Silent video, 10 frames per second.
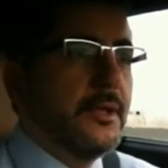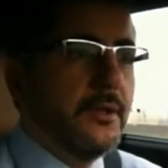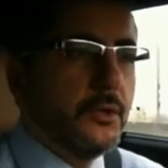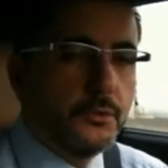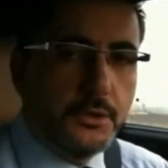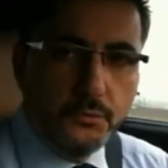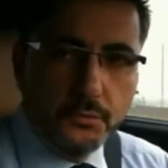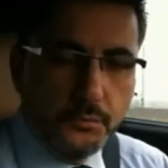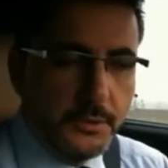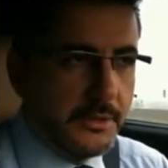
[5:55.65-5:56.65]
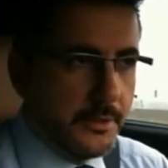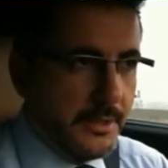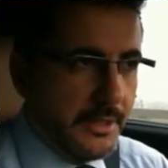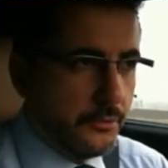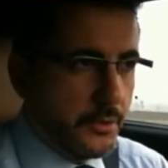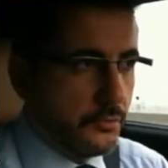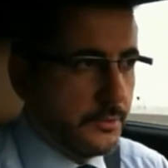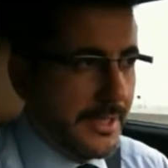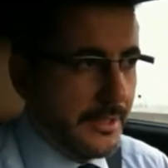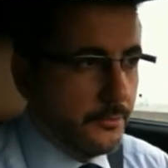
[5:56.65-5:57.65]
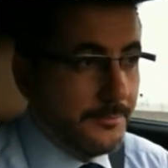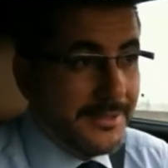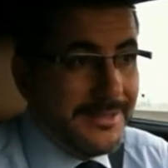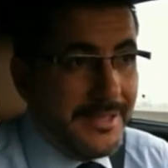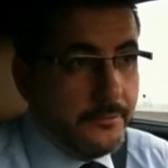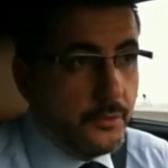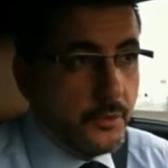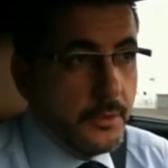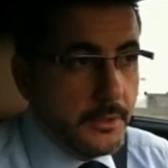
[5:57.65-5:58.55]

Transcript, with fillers: aver ottenuto un determinato risultato, ma devo